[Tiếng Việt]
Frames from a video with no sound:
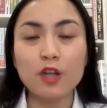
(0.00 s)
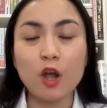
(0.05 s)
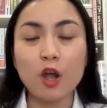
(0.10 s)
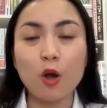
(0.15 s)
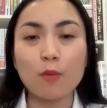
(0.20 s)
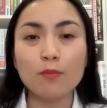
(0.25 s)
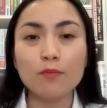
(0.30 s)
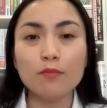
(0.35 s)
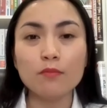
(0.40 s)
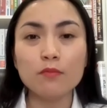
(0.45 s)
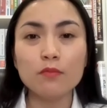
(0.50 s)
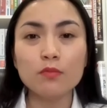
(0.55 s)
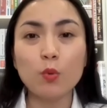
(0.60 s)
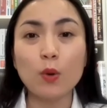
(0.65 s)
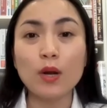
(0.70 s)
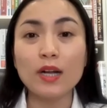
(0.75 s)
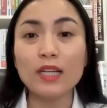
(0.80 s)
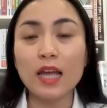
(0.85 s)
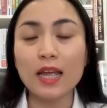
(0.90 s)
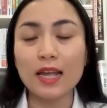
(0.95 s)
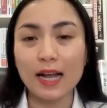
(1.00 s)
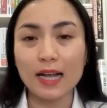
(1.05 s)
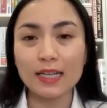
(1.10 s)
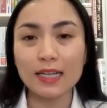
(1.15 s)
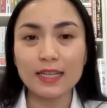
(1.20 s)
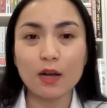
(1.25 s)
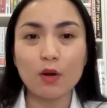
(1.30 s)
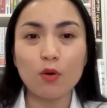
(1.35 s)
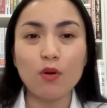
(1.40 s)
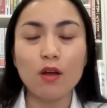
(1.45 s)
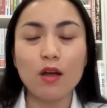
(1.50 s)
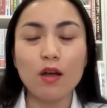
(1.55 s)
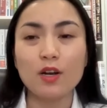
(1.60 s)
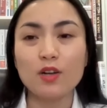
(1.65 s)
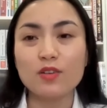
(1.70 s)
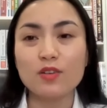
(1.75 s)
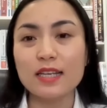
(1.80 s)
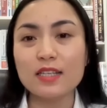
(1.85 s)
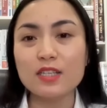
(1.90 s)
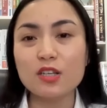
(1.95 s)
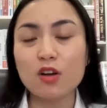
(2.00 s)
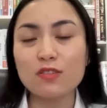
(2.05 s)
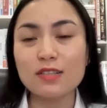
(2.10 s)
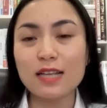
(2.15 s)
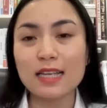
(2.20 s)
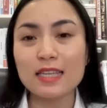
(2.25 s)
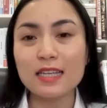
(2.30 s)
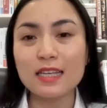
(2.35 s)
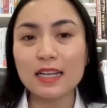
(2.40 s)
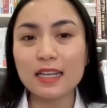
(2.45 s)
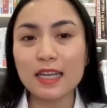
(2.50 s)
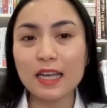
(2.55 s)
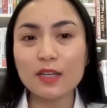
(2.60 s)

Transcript: nhóm quần thể khác nhau nó sẽ cho ra những cái